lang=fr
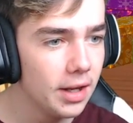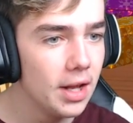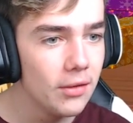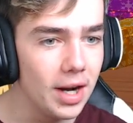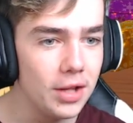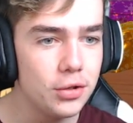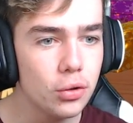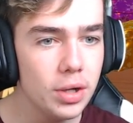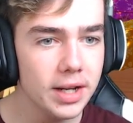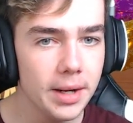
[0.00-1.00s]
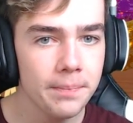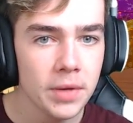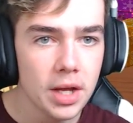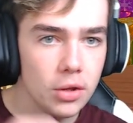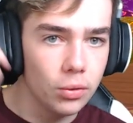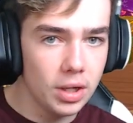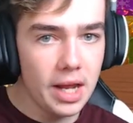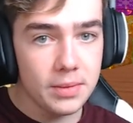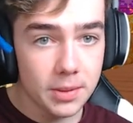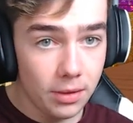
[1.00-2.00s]
Voilà, du coup les gars, donc là il me
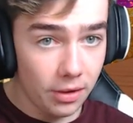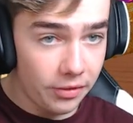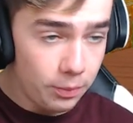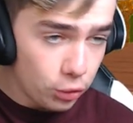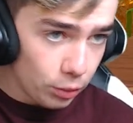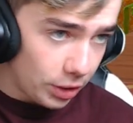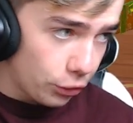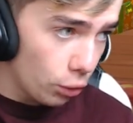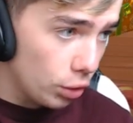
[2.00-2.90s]
semble avoir fait plus ou moins le tour.